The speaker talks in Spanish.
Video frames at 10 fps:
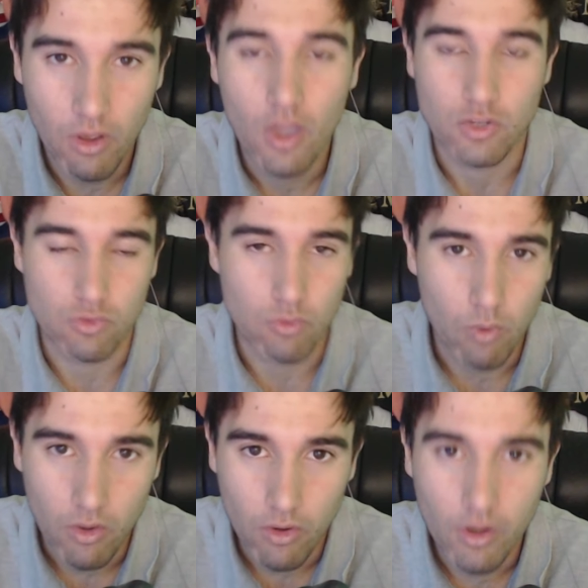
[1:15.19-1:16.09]
Es un
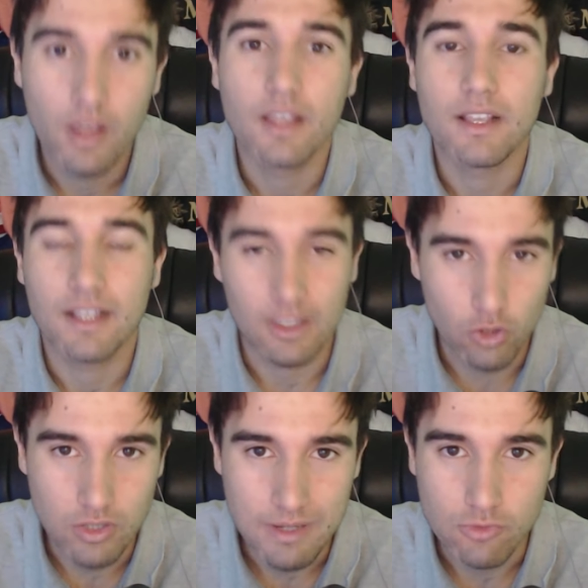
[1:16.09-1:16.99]
jugador que todos
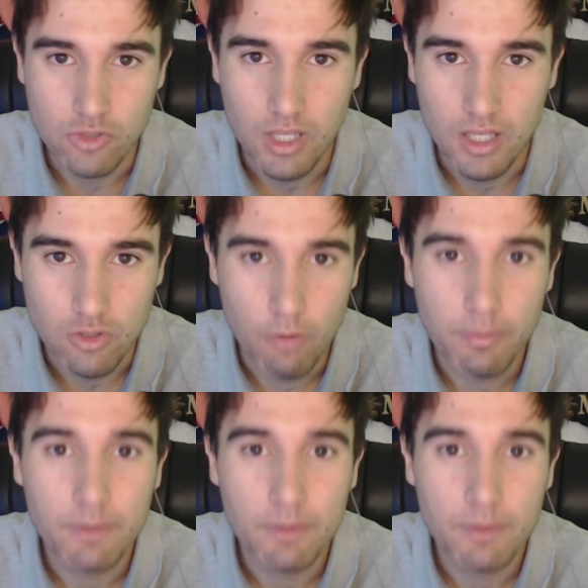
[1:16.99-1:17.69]
sabemos que es top,